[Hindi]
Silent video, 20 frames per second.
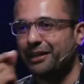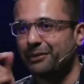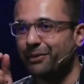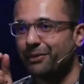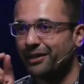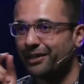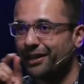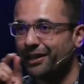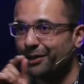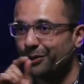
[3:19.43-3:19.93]
कई
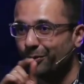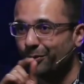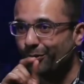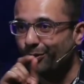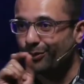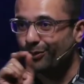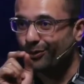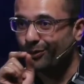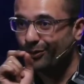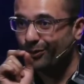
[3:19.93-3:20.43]
बार ना
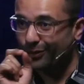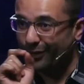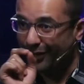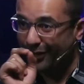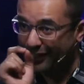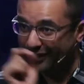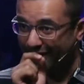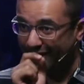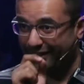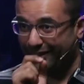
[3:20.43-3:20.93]
लोगों को
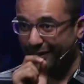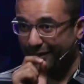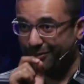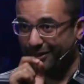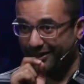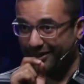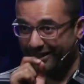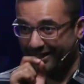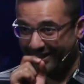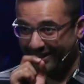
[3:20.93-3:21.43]
हिट करना
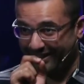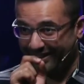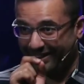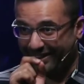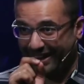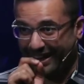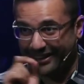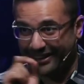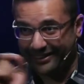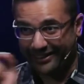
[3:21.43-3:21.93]
पड़ता है
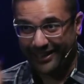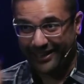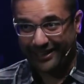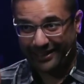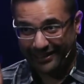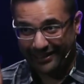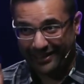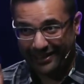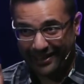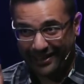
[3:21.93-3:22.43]
आई
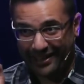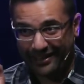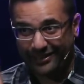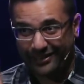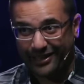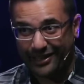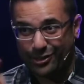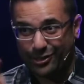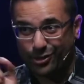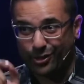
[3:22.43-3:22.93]
थिंक
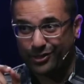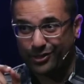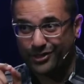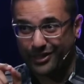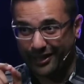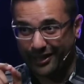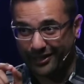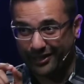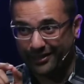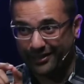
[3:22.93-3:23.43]
इन द इंश्योरेंस
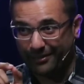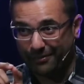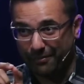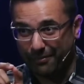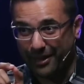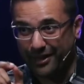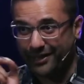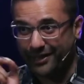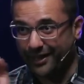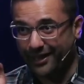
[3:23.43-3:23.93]
सेक्टर
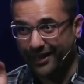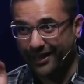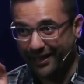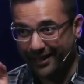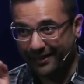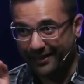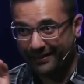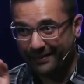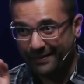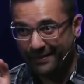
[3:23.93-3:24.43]
मैंने देखा
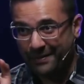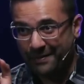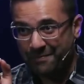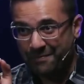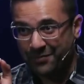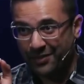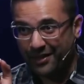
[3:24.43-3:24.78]
है हम्म।